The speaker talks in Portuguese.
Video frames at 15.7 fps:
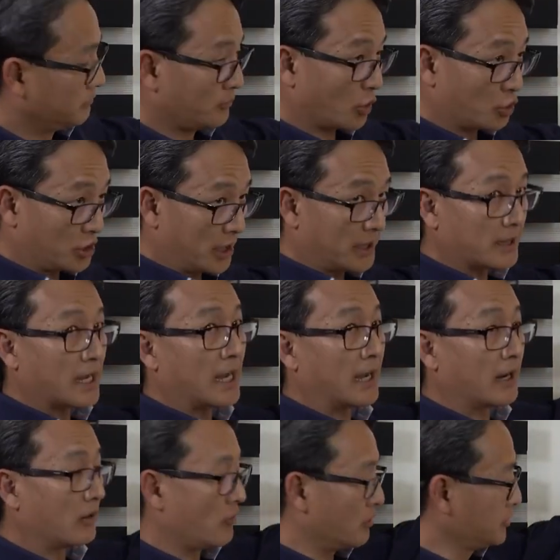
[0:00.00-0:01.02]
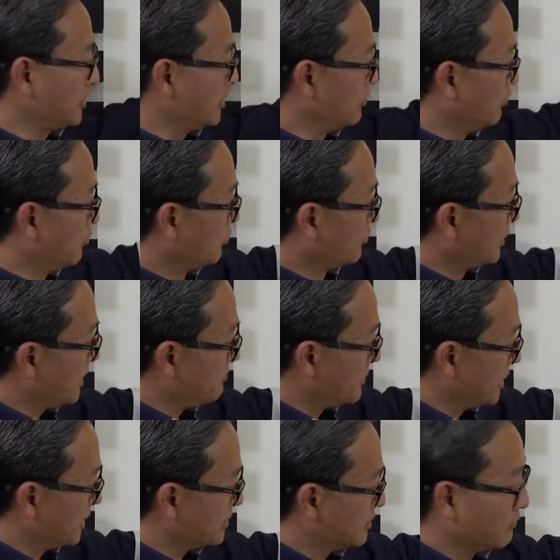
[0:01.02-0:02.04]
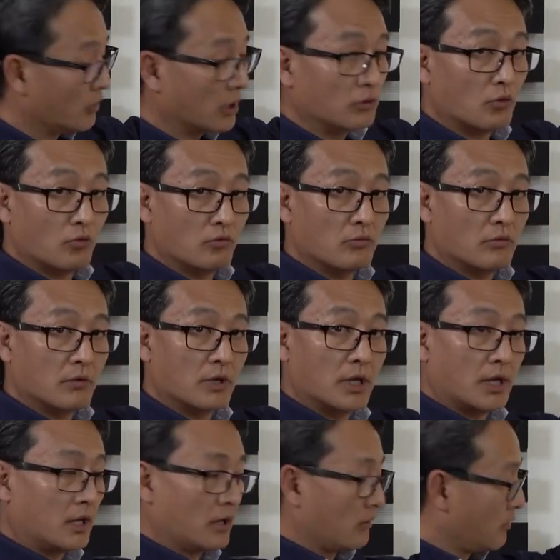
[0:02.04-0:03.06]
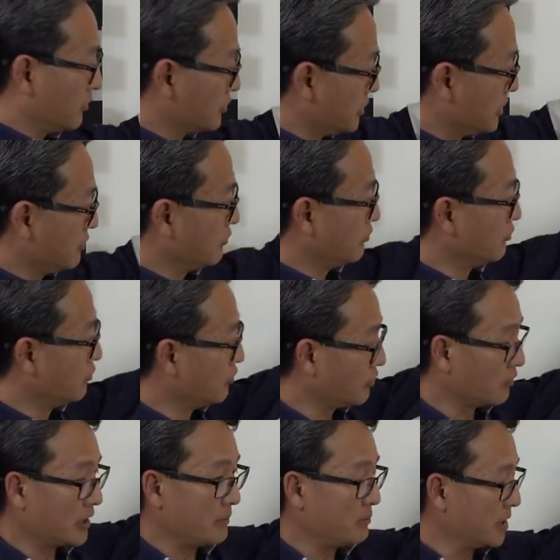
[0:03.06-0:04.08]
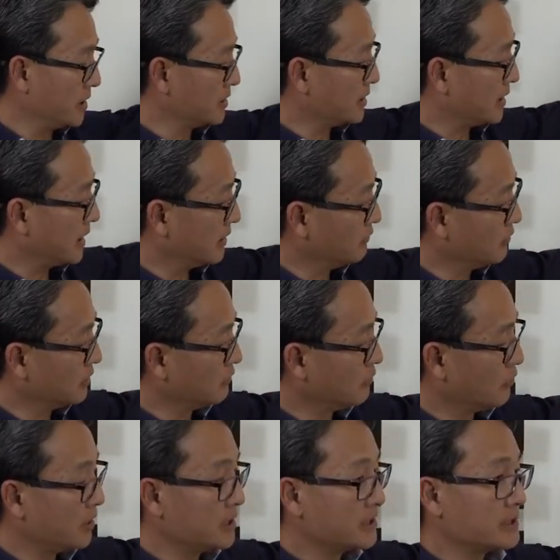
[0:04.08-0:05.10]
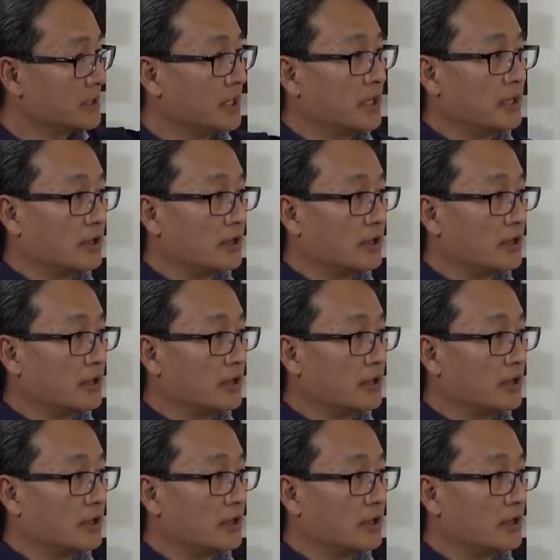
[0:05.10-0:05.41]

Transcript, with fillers: projetar qual seria o lucro da empresa no ano 1, qual seria o lucro da empresa lá no ano 2?